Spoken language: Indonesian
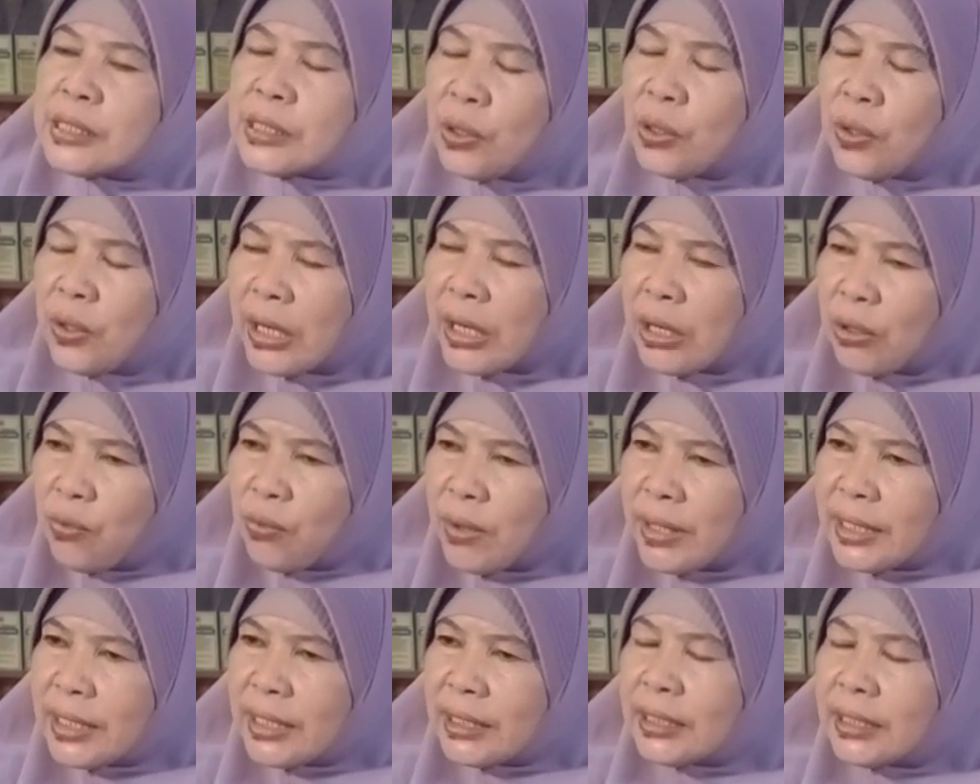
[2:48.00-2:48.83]

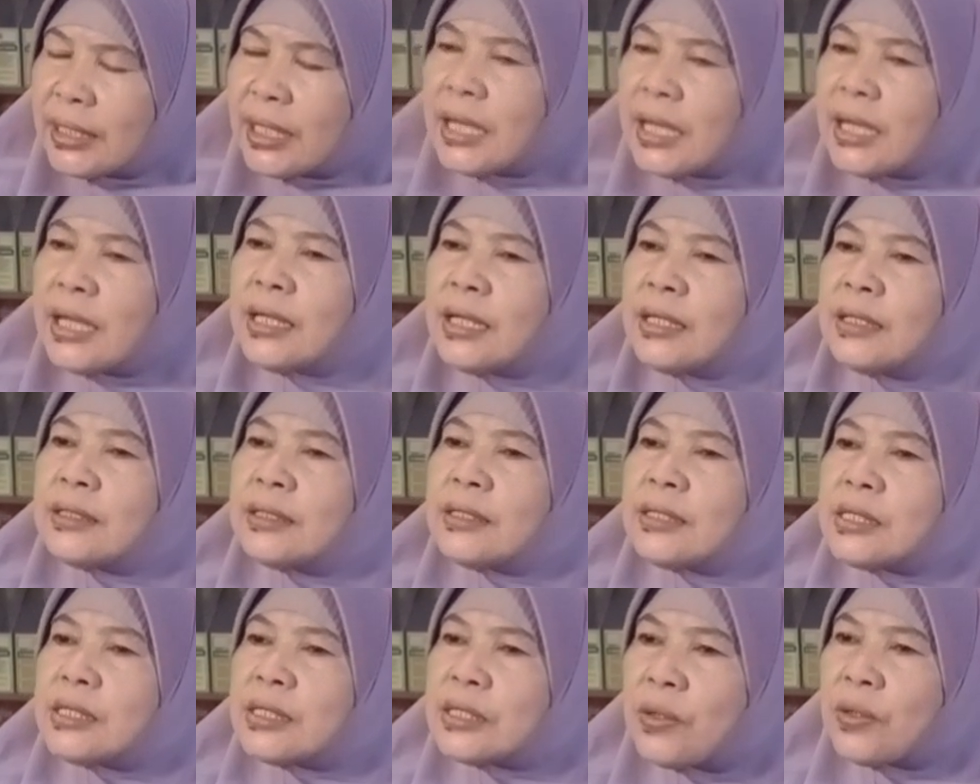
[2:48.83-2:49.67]
seorang
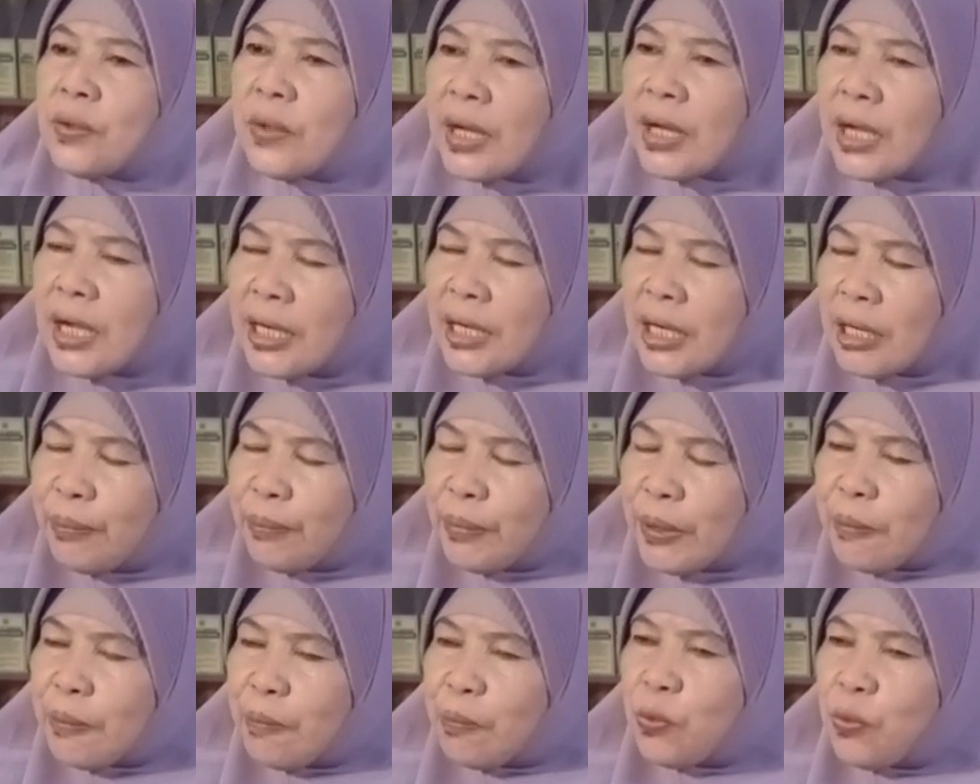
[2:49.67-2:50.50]
wanita, seorang
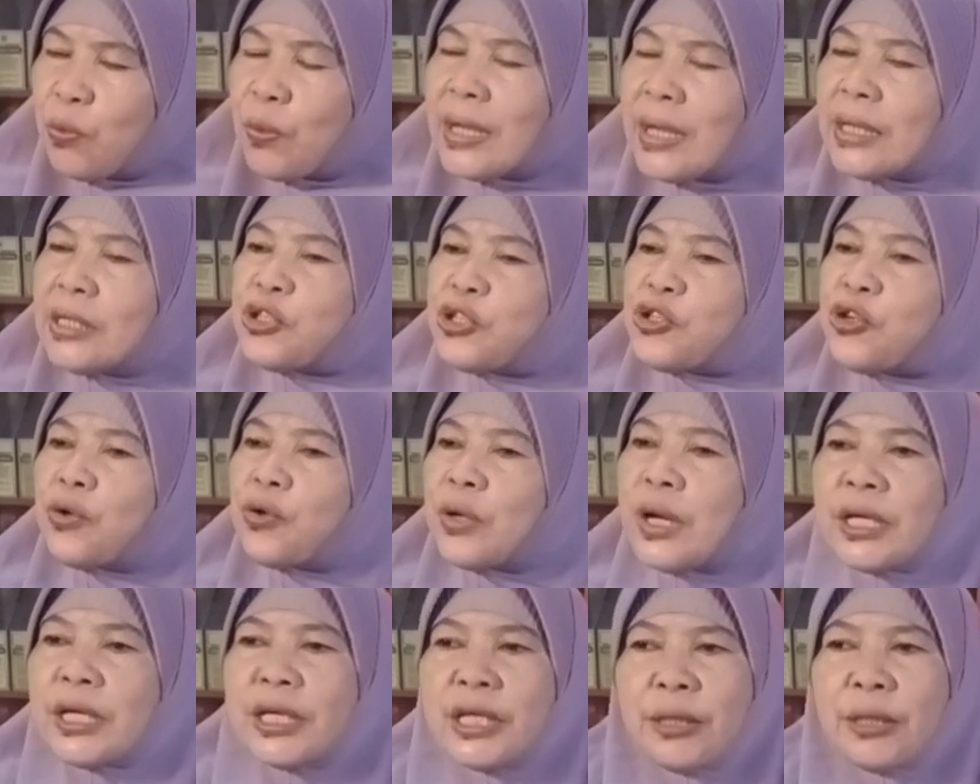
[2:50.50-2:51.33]
anak perempuan,
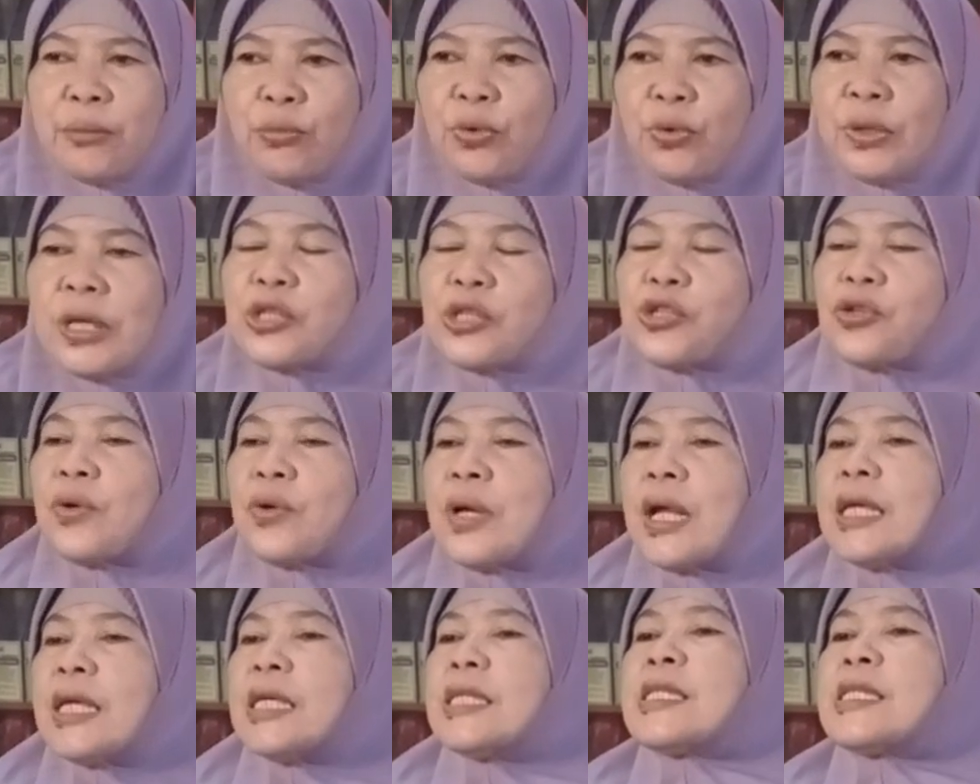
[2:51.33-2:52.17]
seorang ibu dan
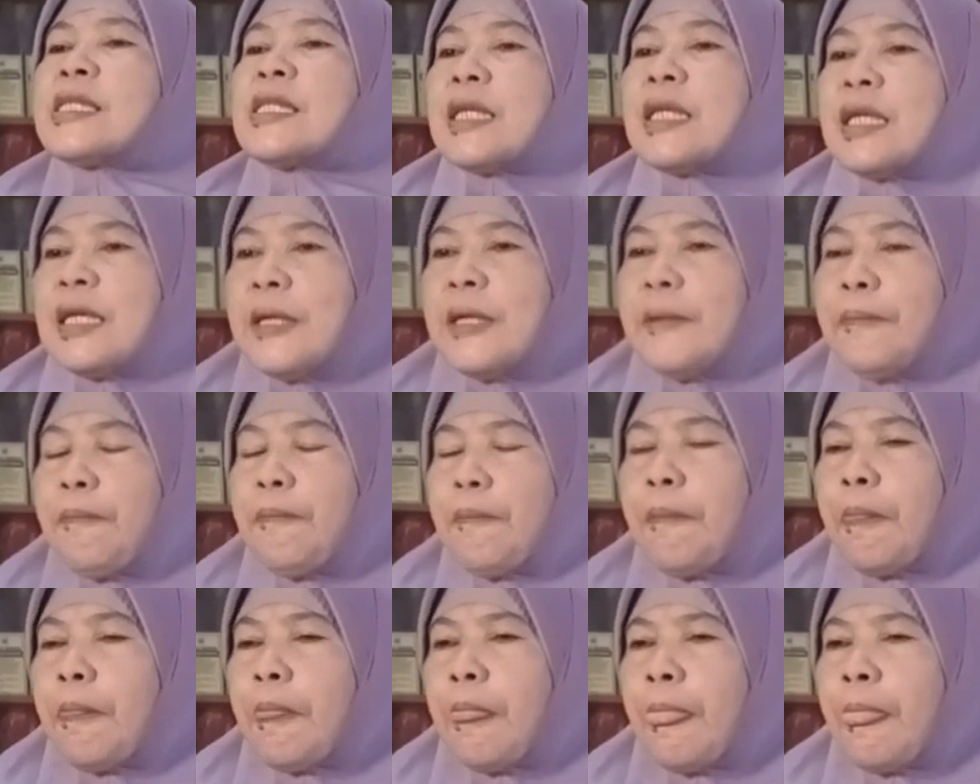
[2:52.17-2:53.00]
seorang
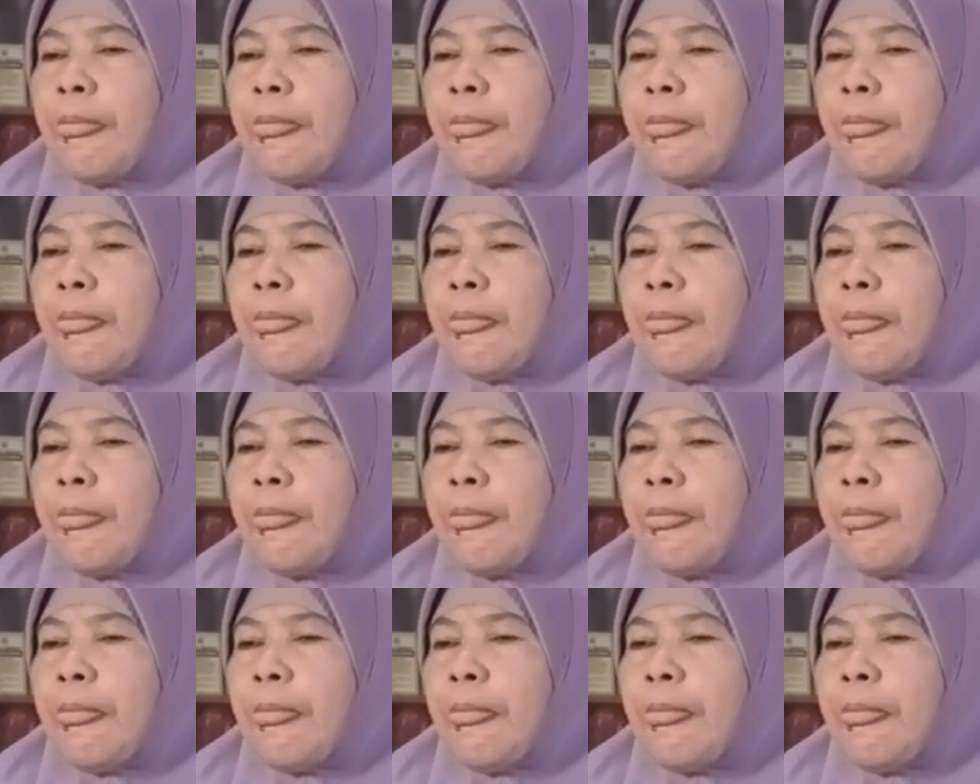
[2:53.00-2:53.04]
istri